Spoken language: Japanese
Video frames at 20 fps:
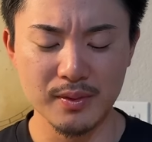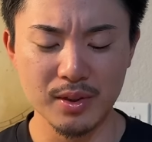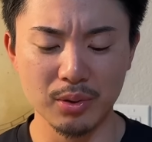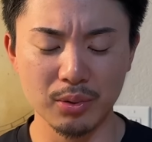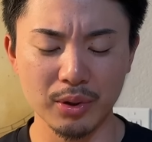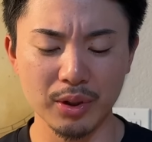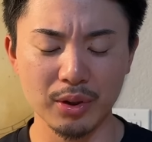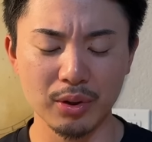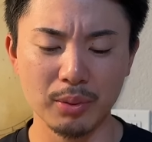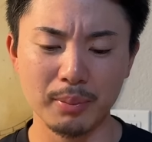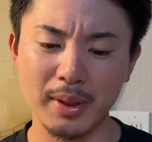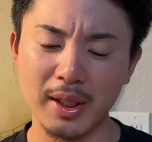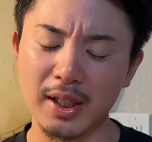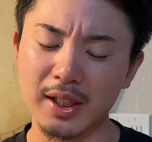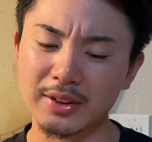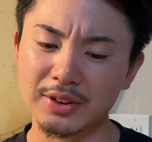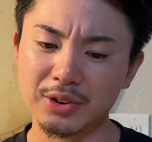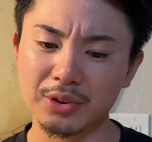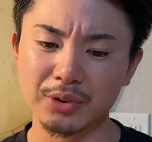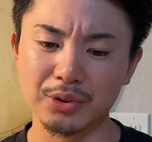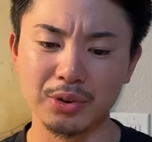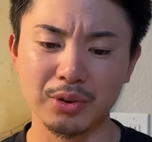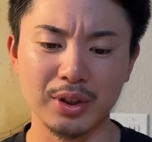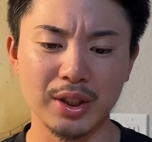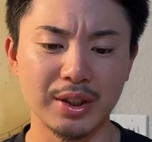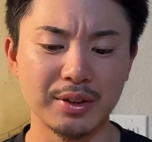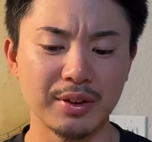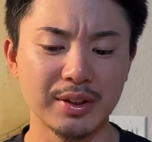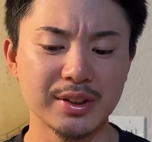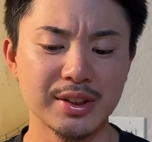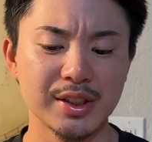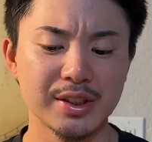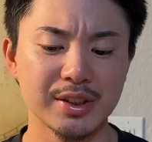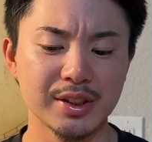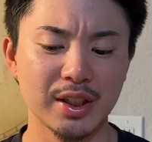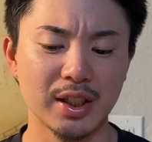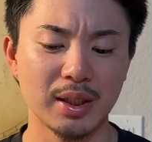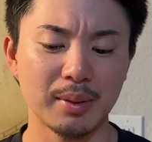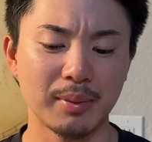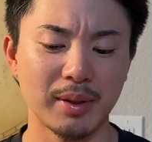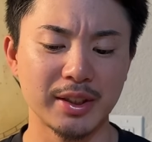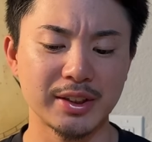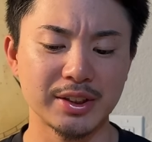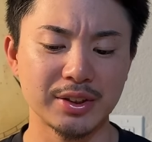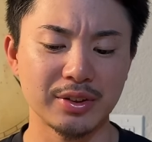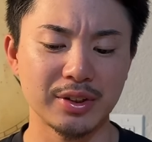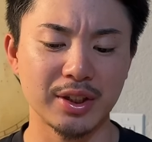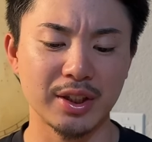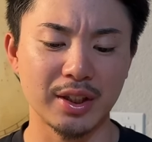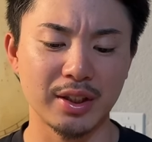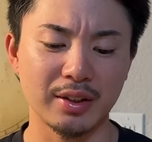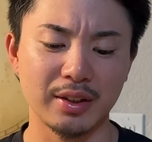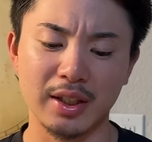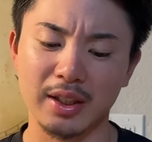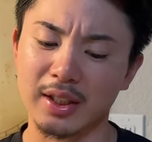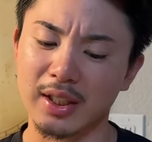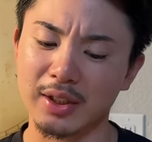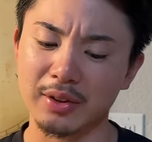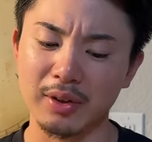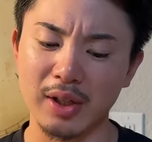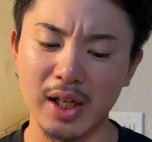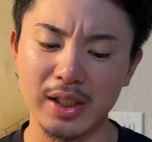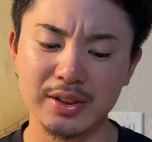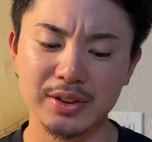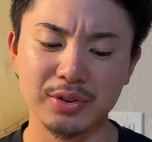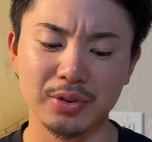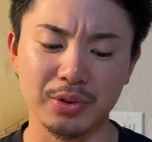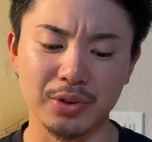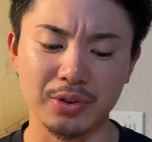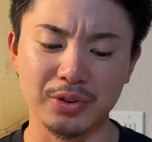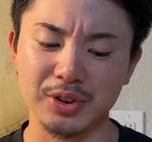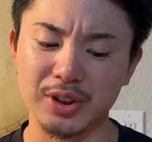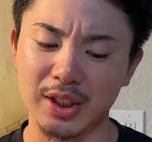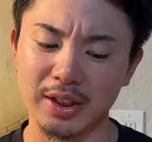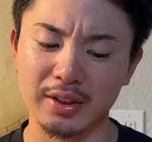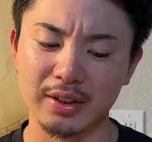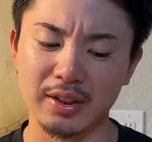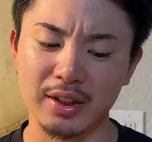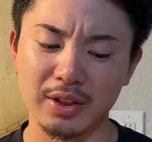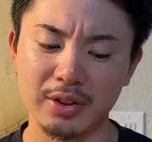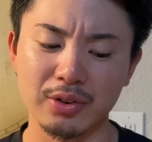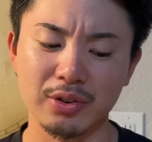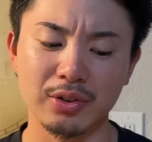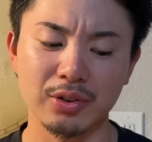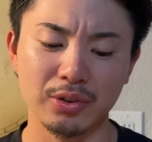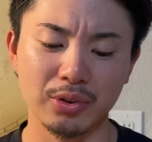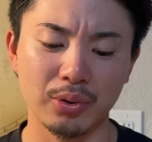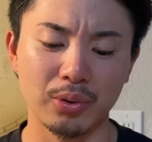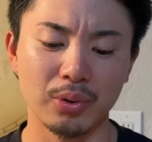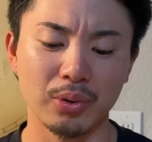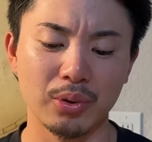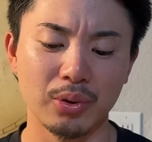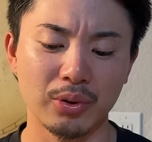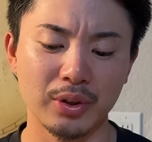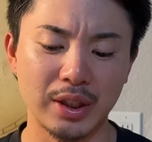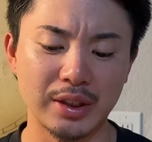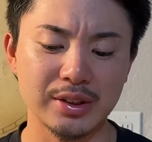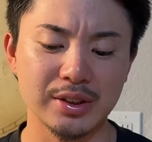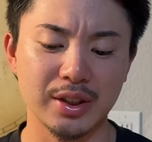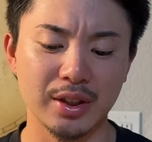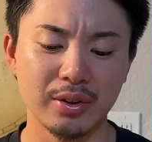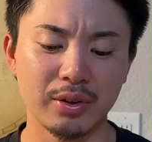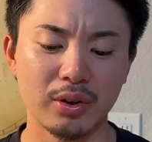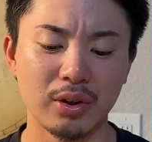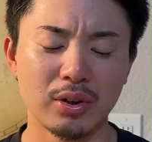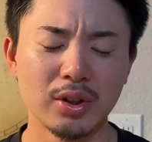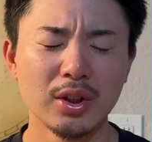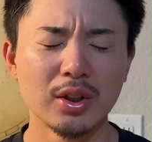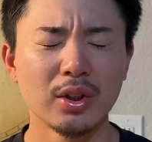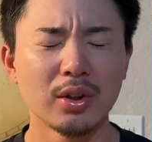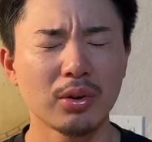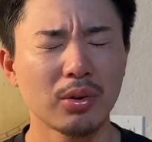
これをまあ、ショートの門脇選手がまあ一塁になんかあの悪送球したっていうところなんですけど、